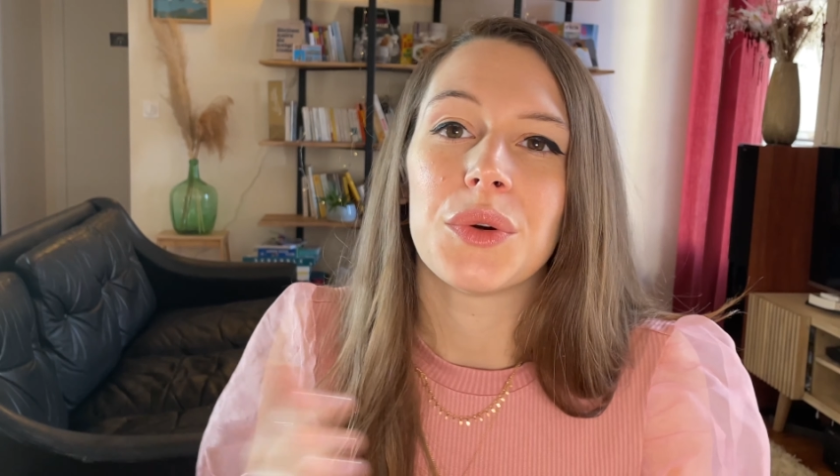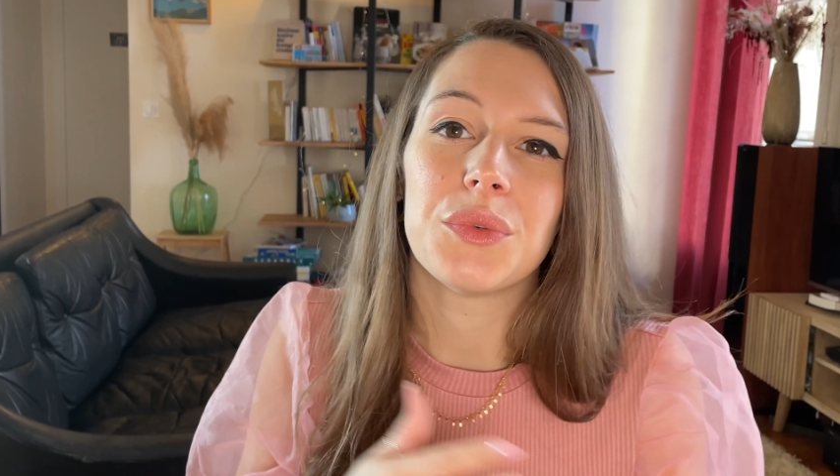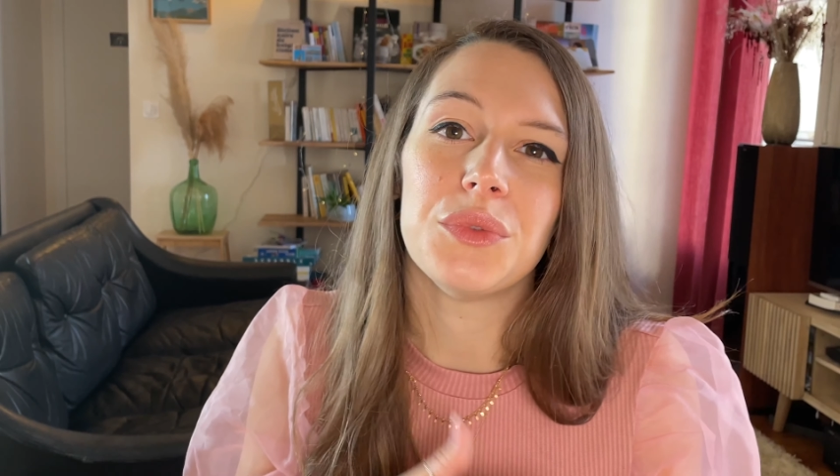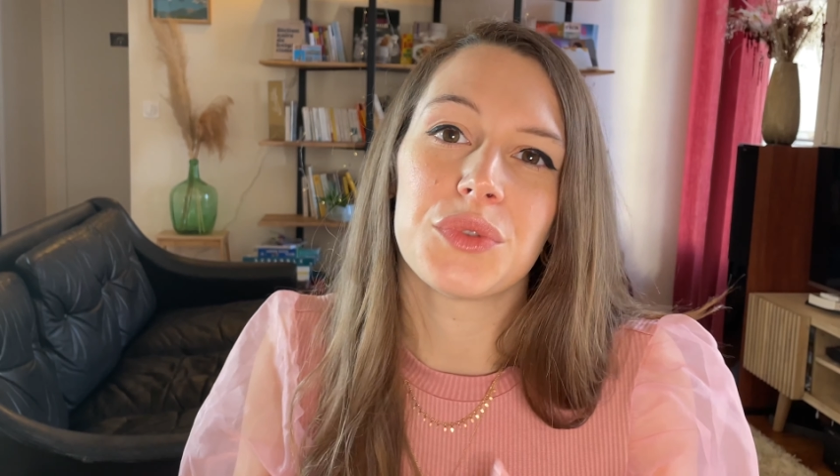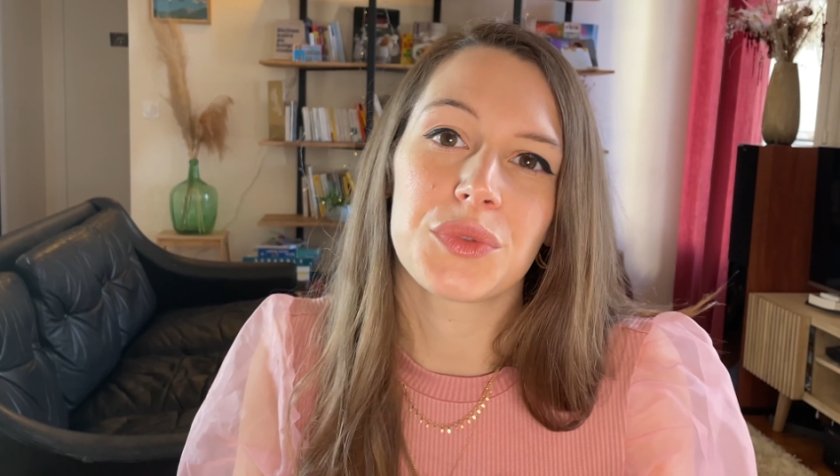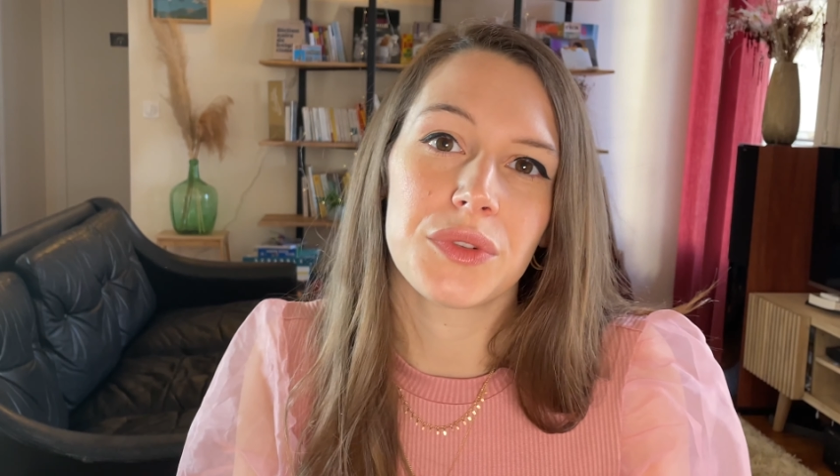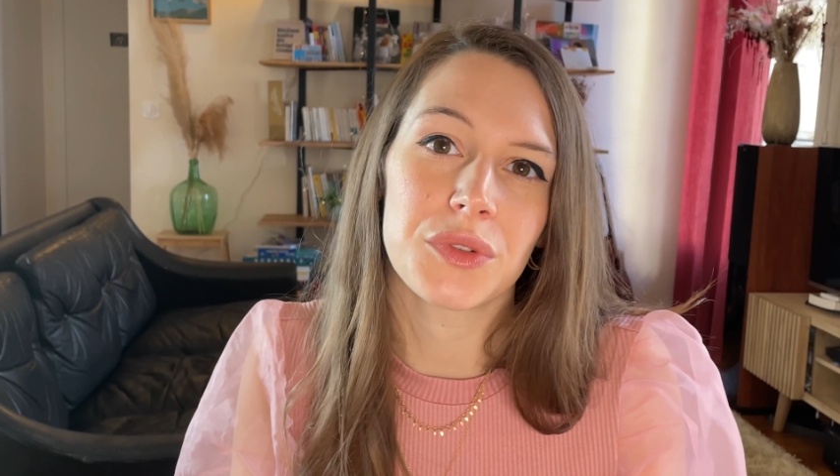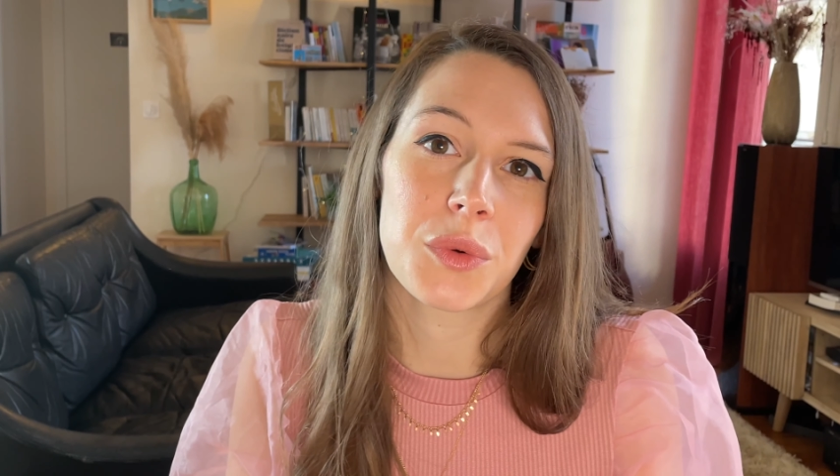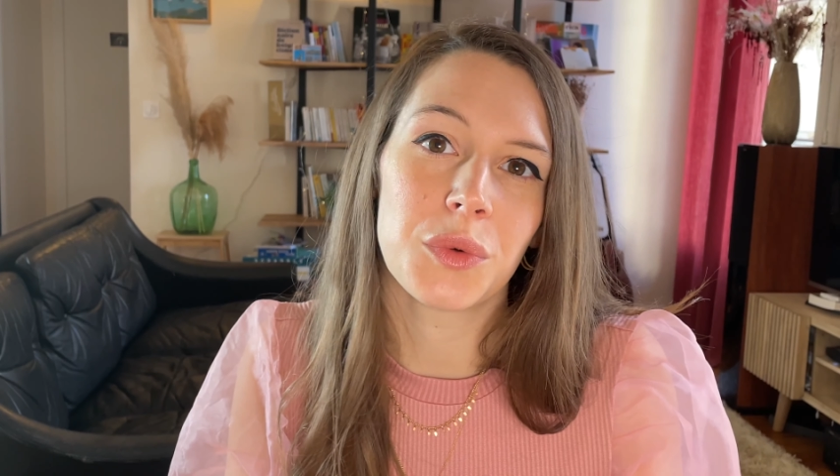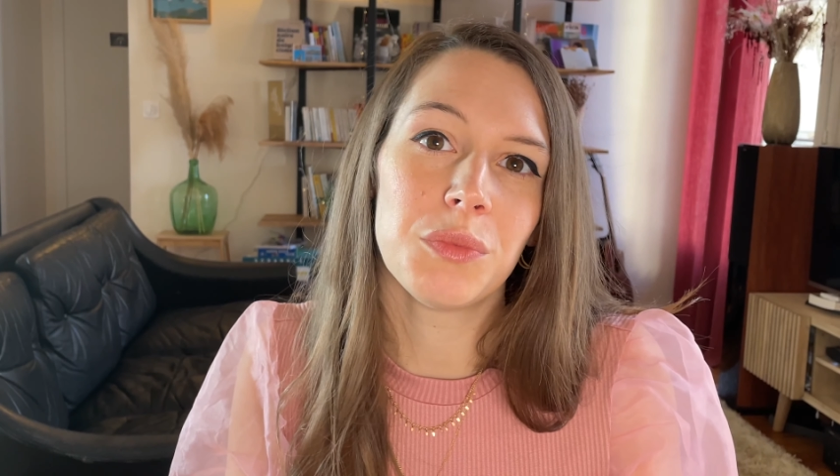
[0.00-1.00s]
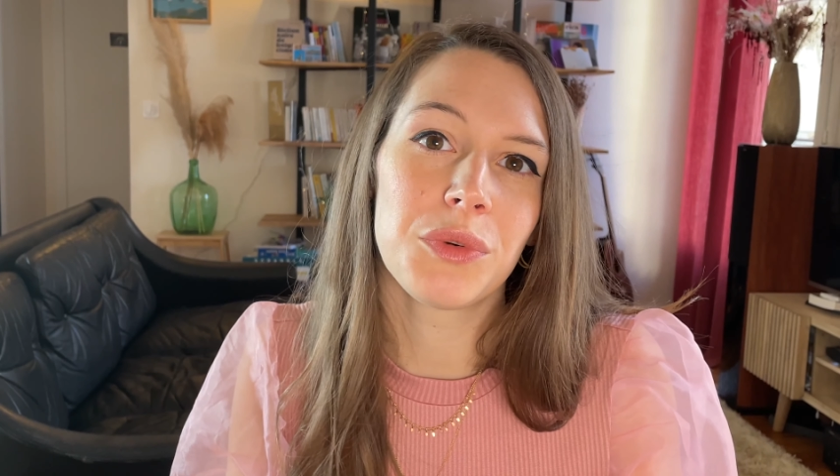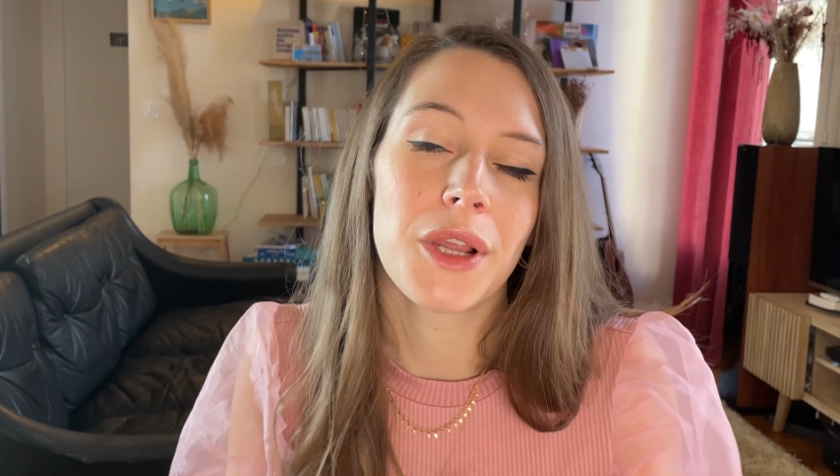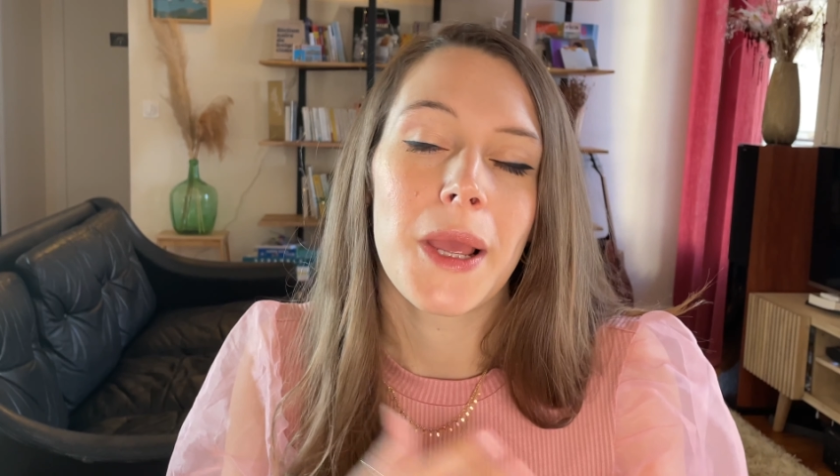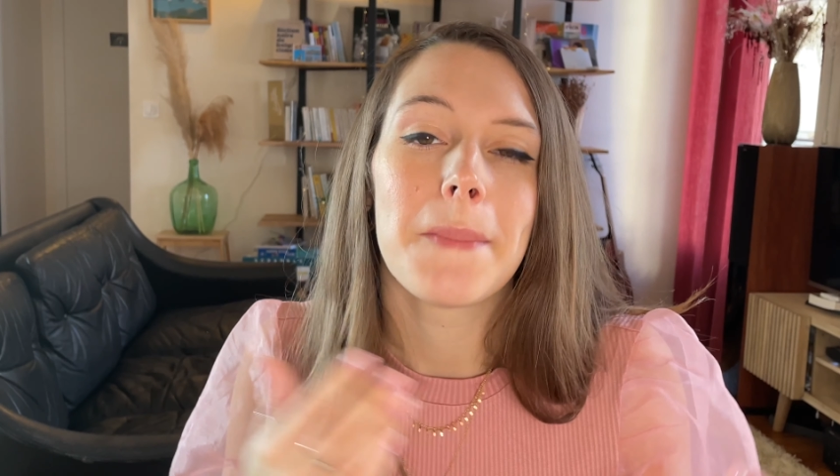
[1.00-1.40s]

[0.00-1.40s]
ou je suis en couple,